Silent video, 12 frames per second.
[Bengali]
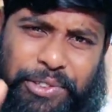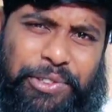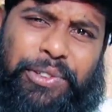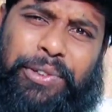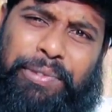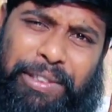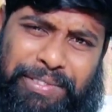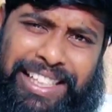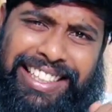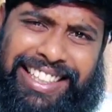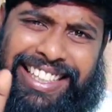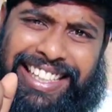একটু
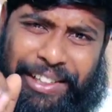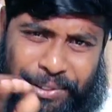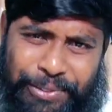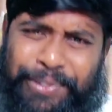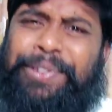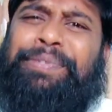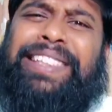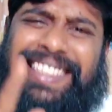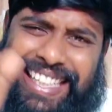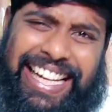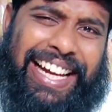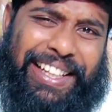অভিমানী কারণ দুধ
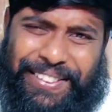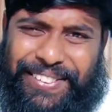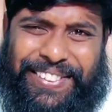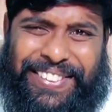বেছে খায় তো